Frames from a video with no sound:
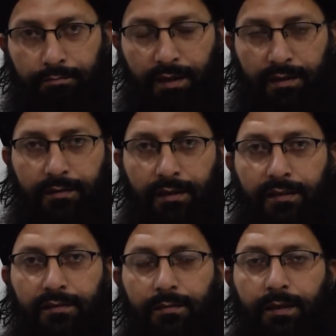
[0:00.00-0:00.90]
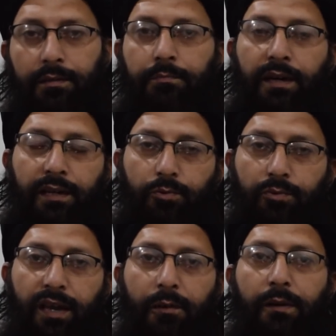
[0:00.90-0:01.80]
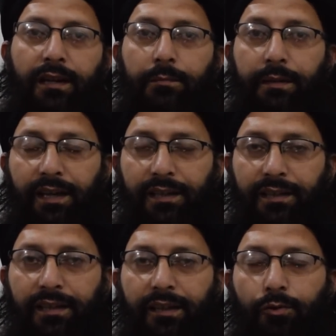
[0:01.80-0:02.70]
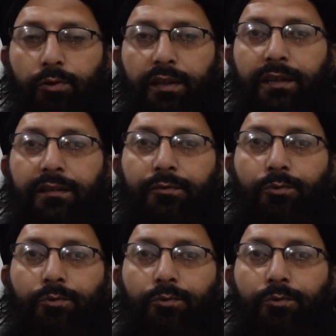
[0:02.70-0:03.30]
पाकिस्तान समेत बाकी दुनिया के मालक में एक ही दिन ईद हो रही है